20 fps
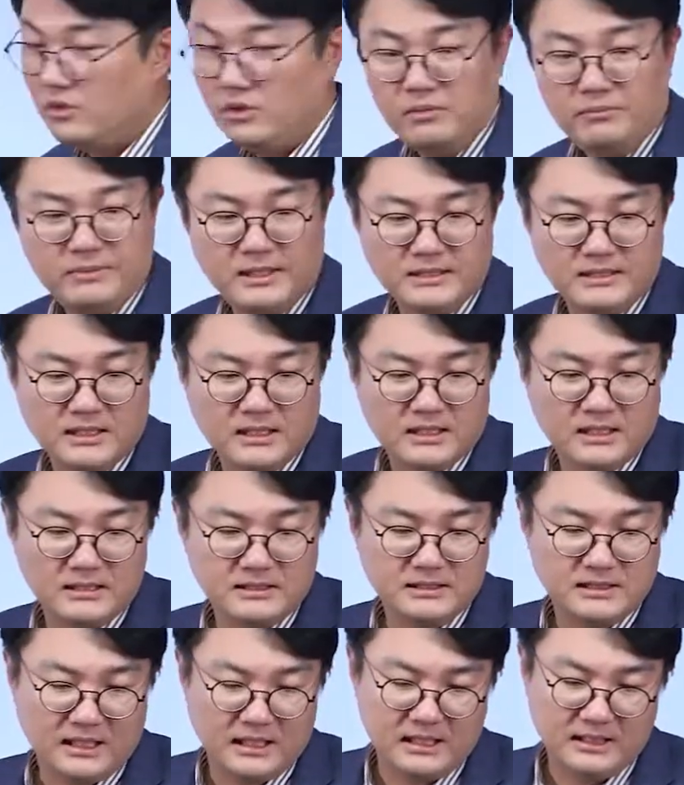
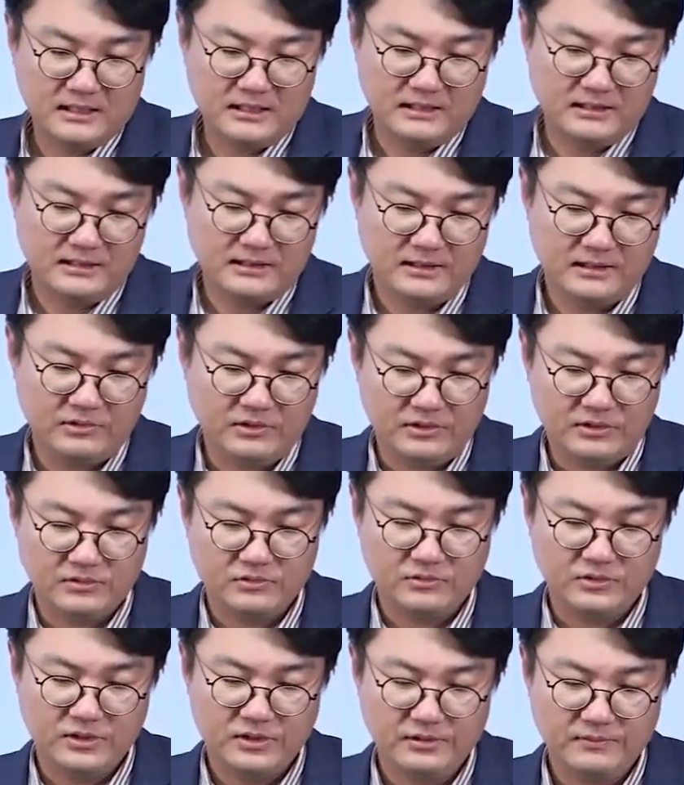마찬가지다 이렇게 되어
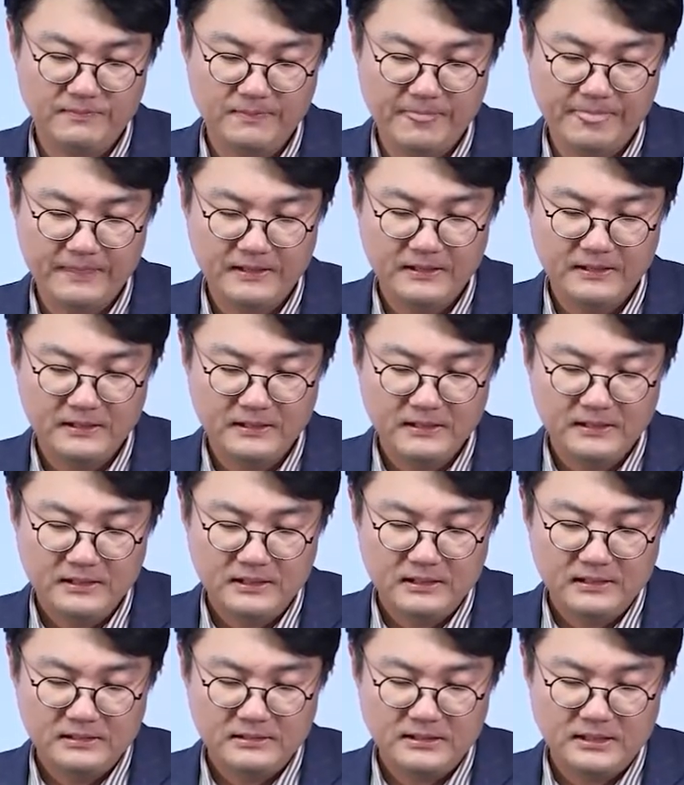있고요.
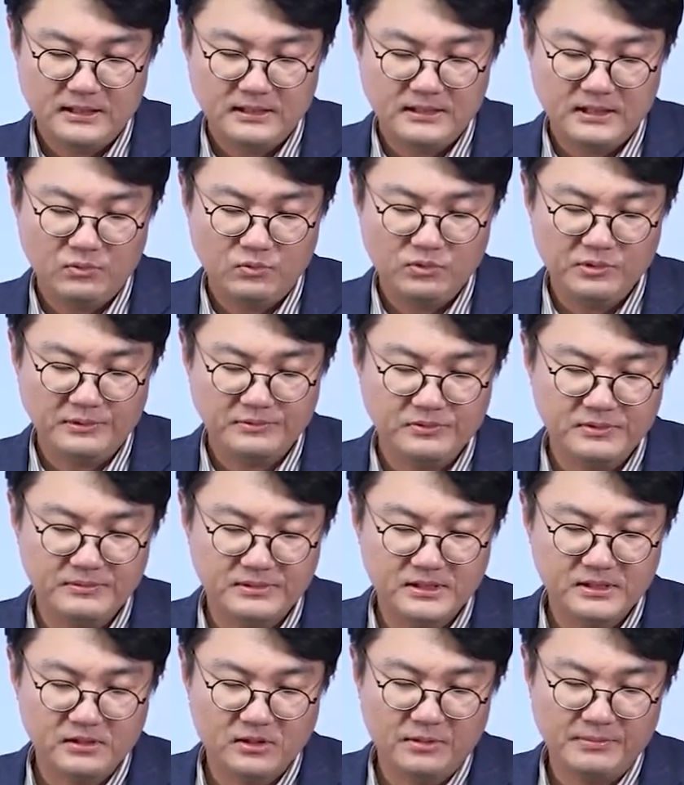자, 이제 위협수입
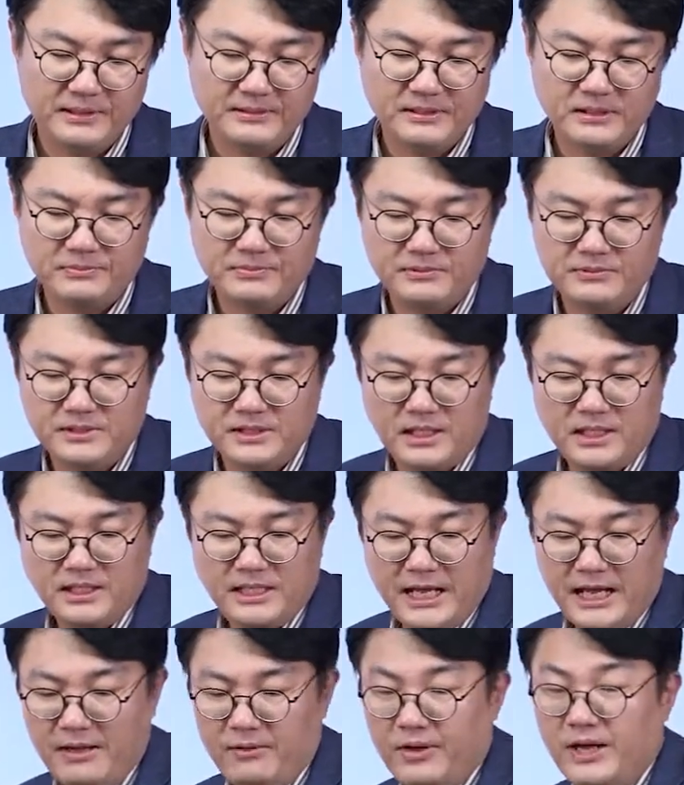증거배제 법칙에
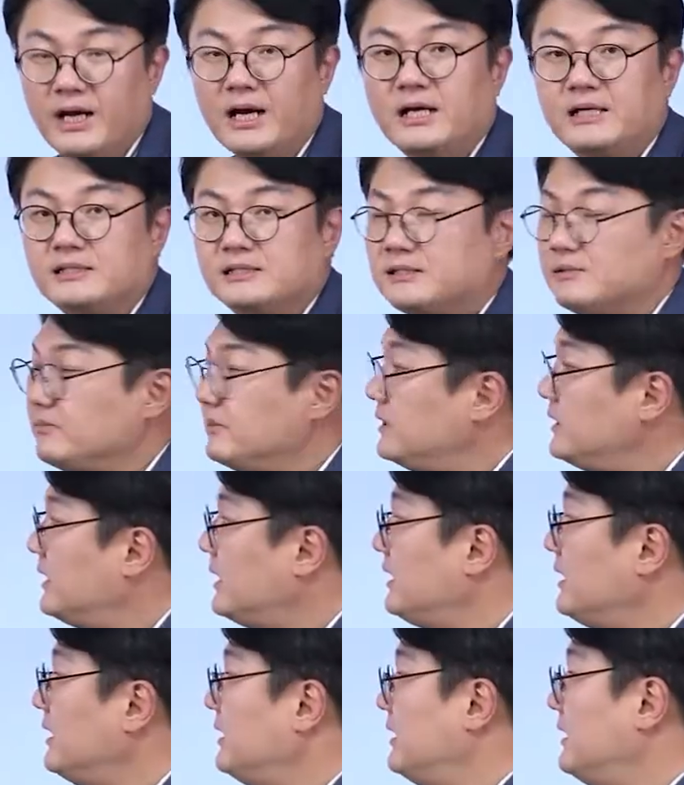예외가
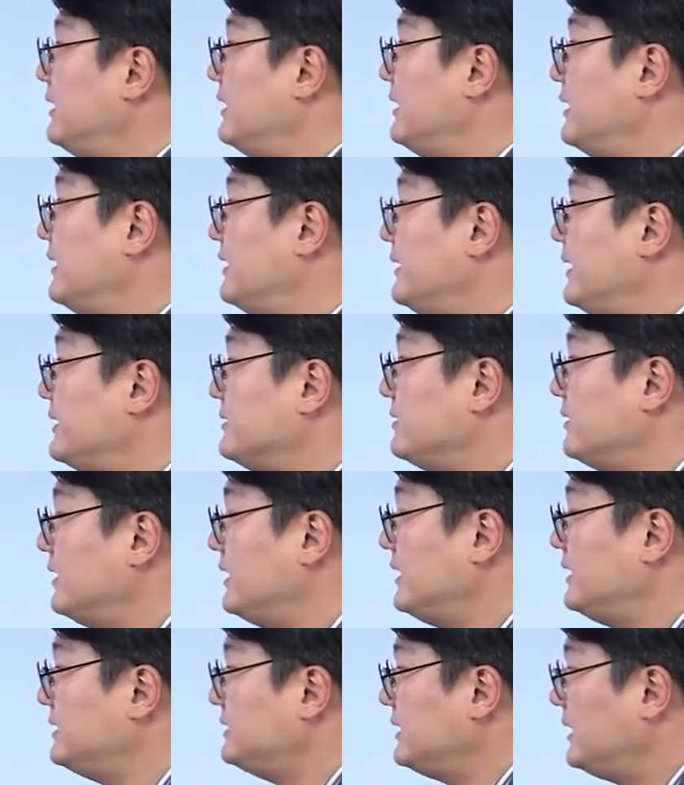있습니다. 예,
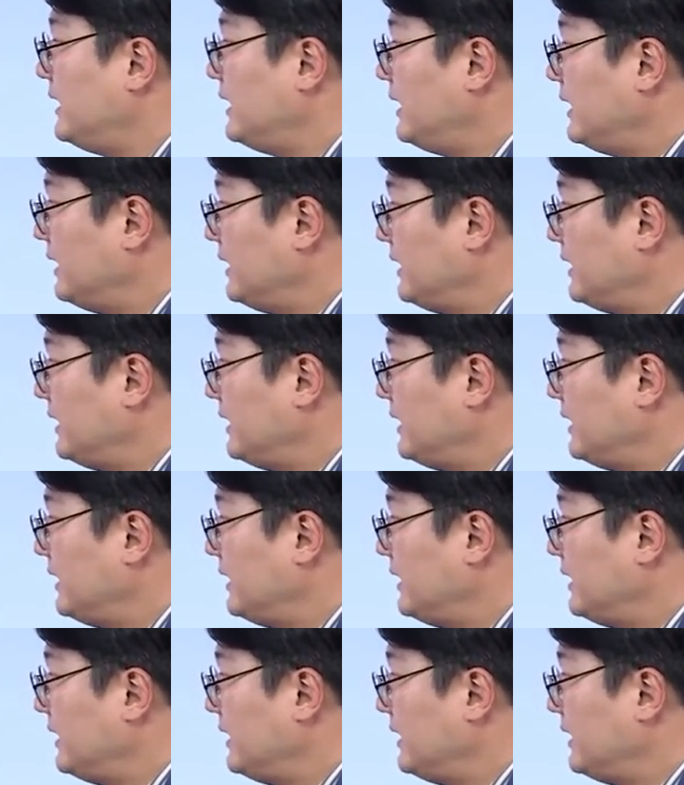전에 이제,